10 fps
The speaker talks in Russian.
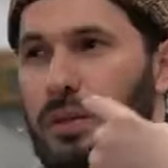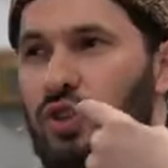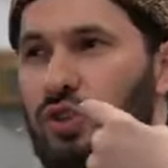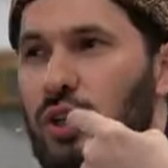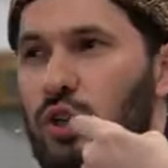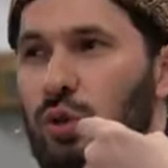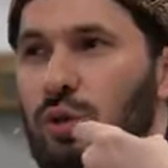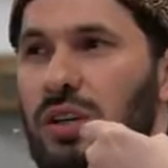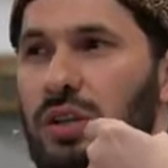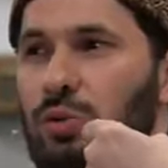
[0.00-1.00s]
Меч дошел
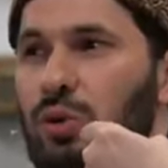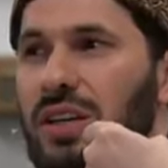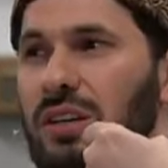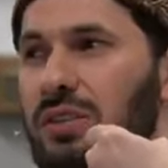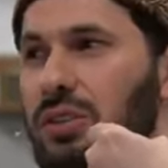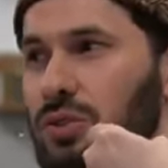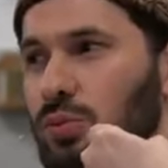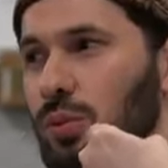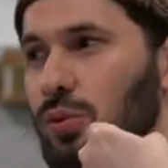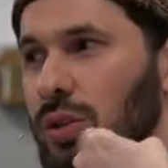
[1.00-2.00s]
до его коренных
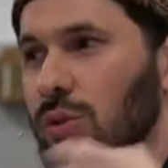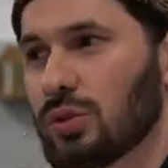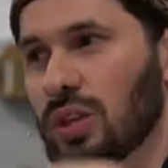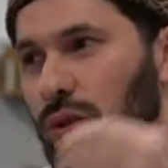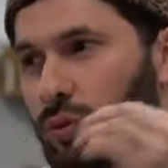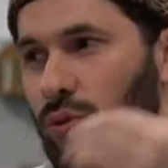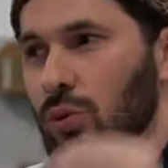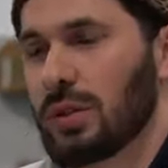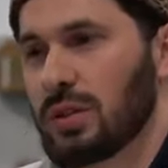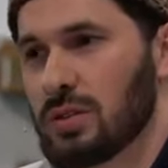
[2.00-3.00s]
зубов. И вот так у него
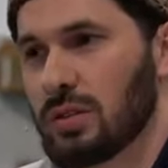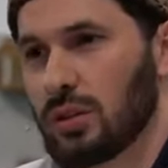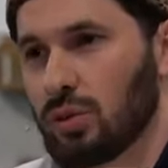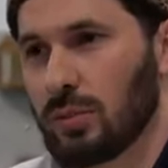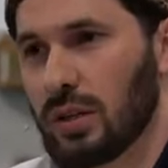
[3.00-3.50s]
поразил этого